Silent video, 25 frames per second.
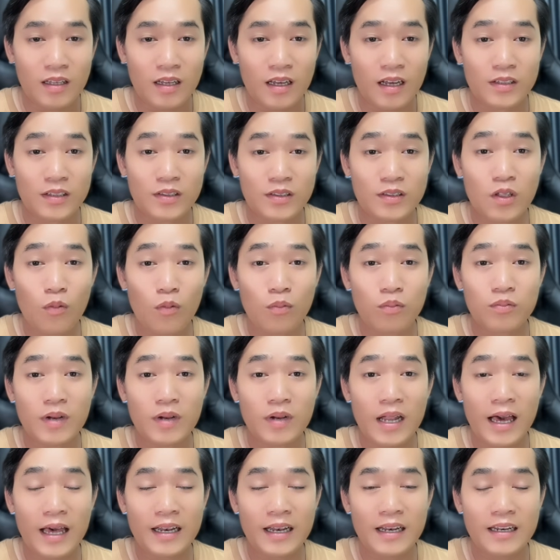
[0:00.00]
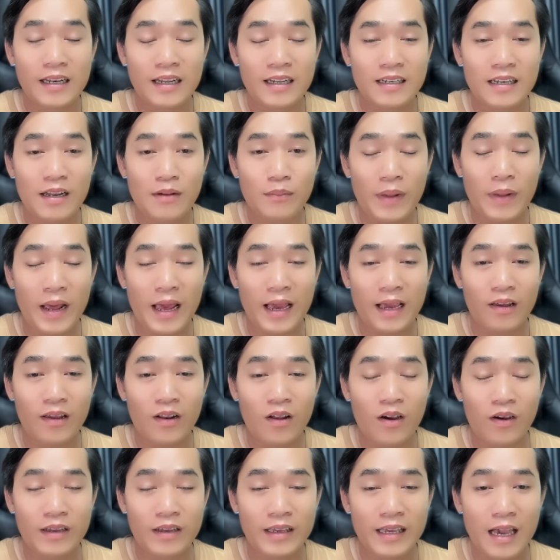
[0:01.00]
à, tung lên trên mạng
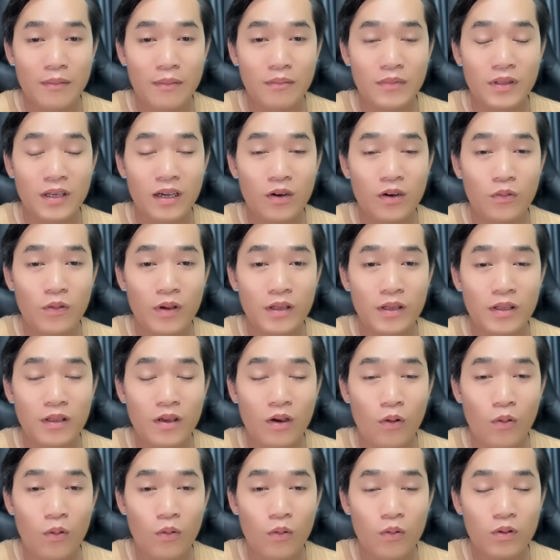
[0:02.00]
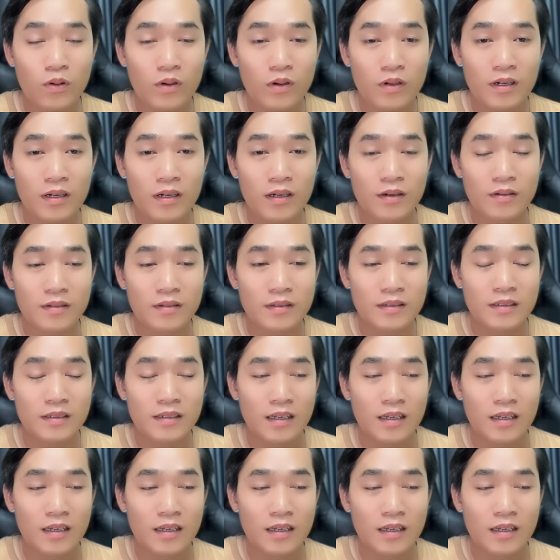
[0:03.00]
cái đoạn ghi âm với Nguyên Vũ à,